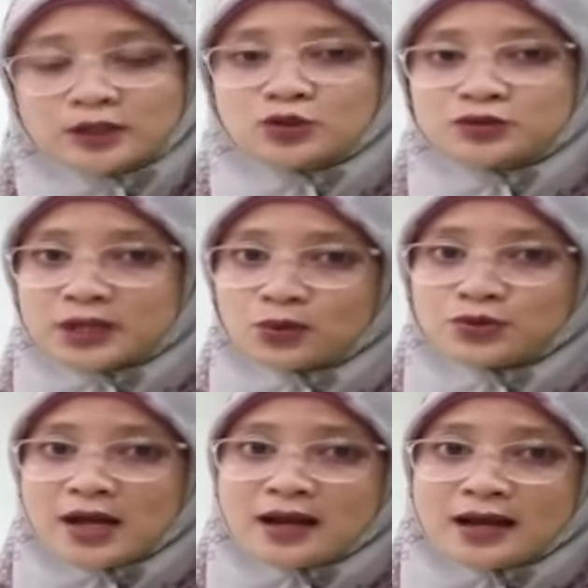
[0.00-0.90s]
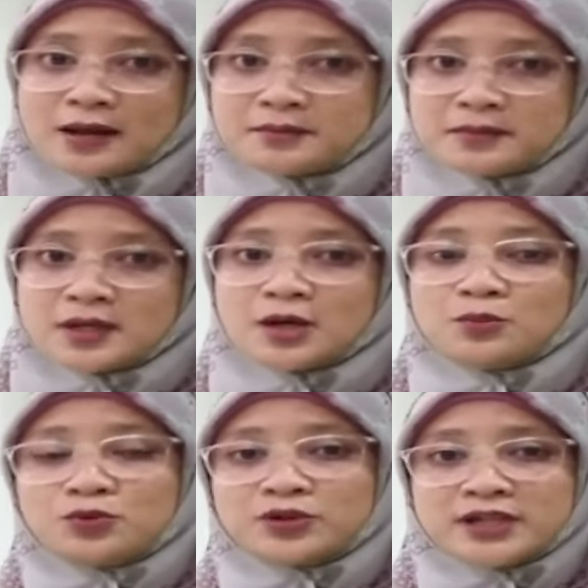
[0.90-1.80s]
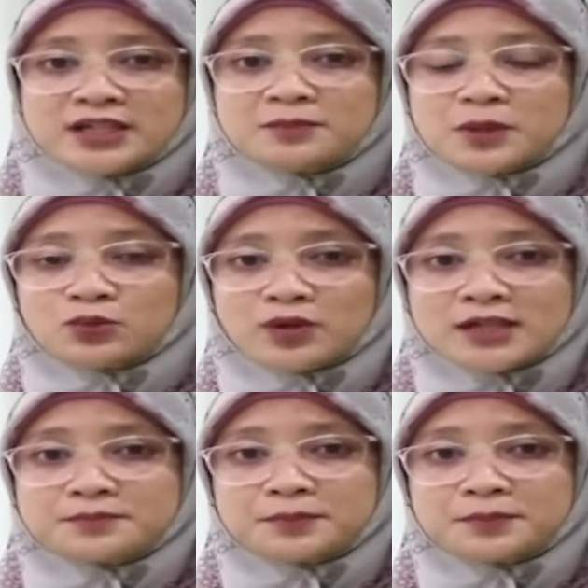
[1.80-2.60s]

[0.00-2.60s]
atau terlalu dalam, mungkin diperlukan